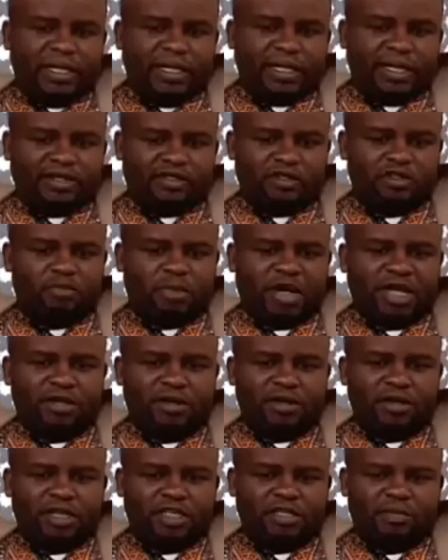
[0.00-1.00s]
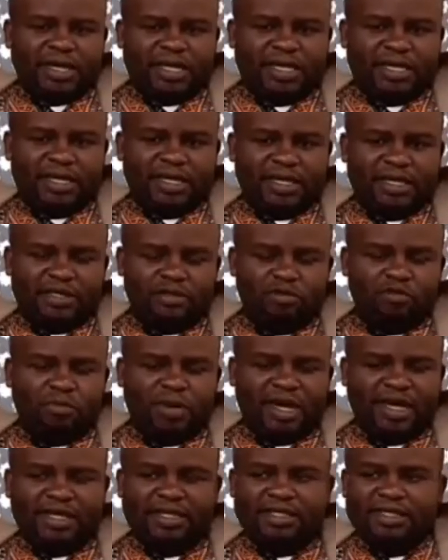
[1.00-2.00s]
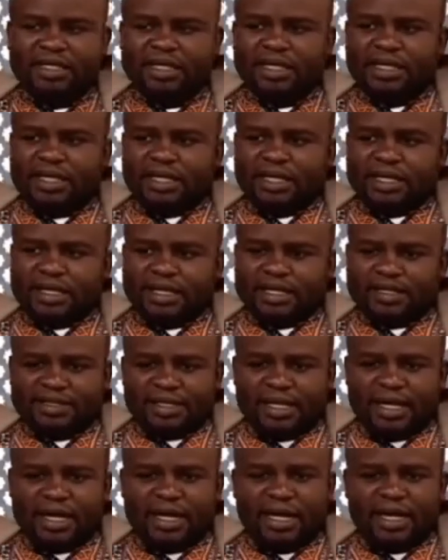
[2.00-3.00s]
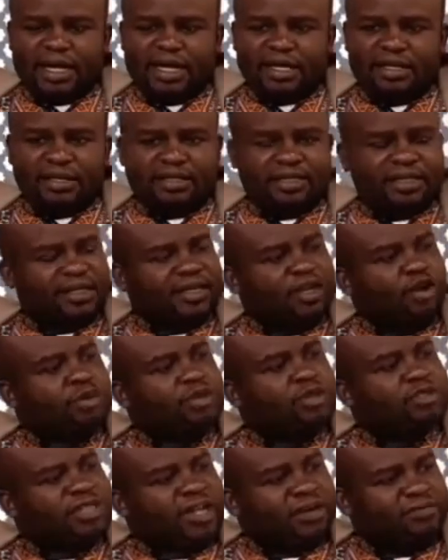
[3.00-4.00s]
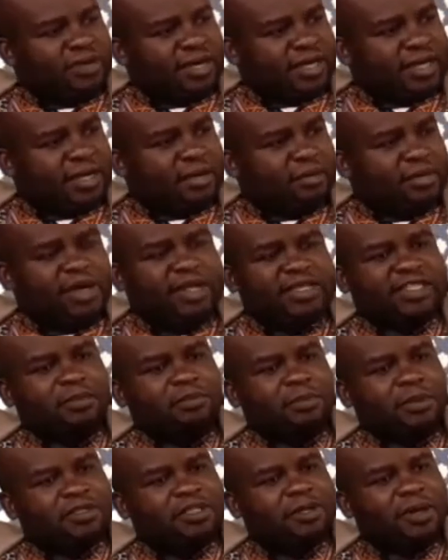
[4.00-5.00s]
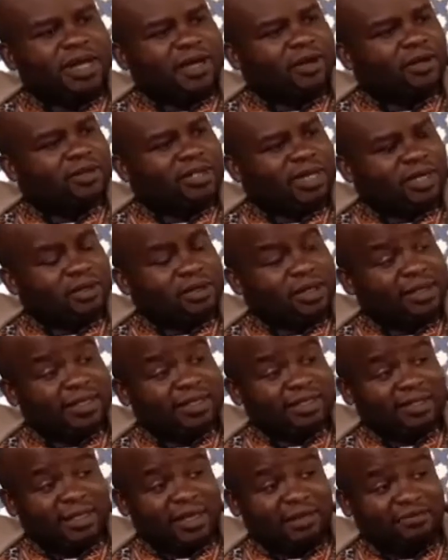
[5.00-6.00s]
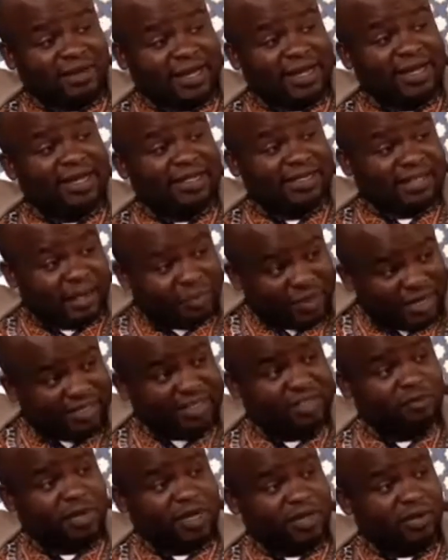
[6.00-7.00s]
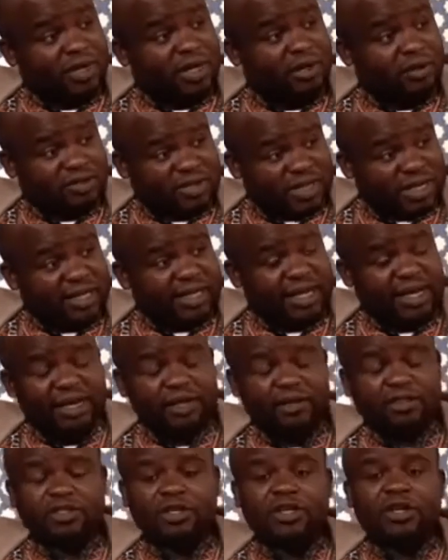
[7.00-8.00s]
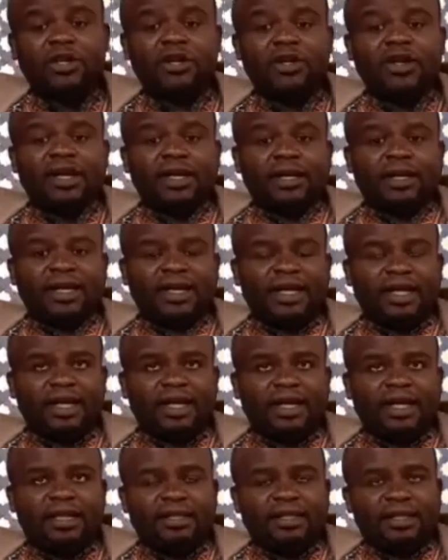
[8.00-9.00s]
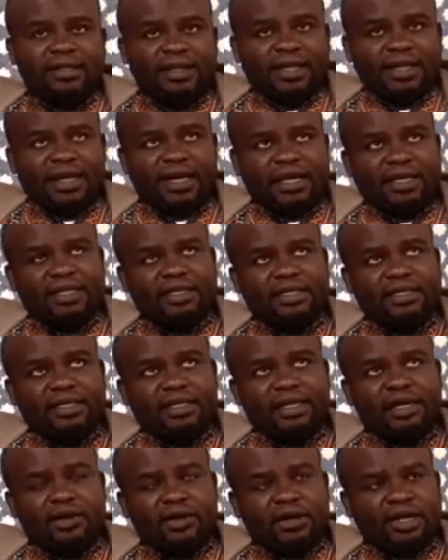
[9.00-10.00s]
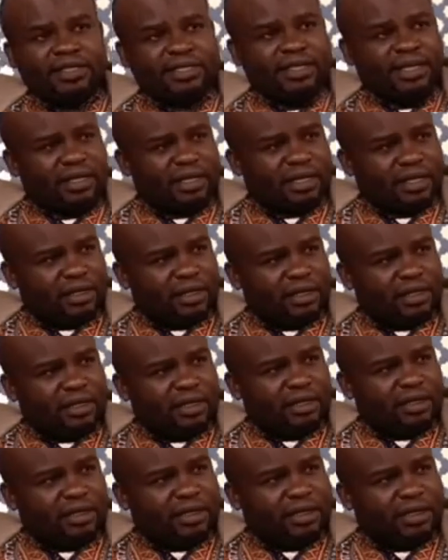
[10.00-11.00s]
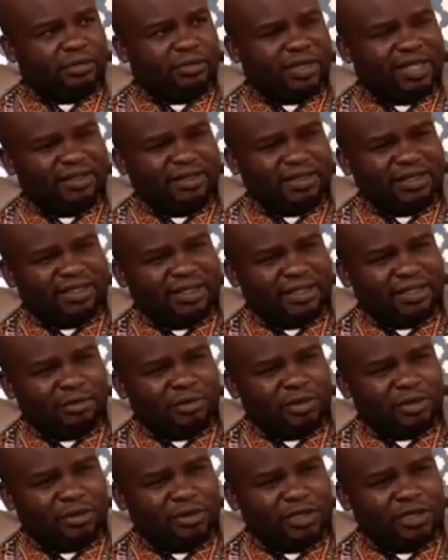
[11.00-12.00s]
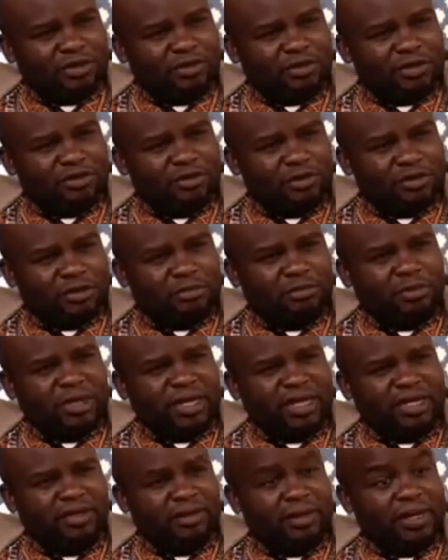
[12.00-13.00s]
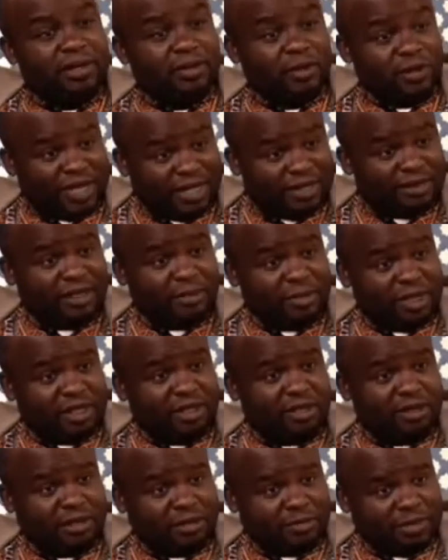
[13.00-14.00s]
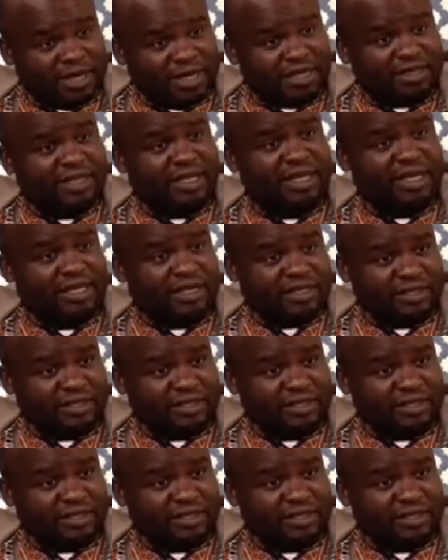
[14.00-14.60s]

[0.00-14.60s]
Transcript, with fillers: el caso español. España es un país que está a 17 kilómetros de África, pero es imposible encontrar noticias africanas en la prensa española. Los telediarios eh, dedican, creo que es el, el 27% de su tiempo al año a hablar de Oriente Medio, de Palestina y de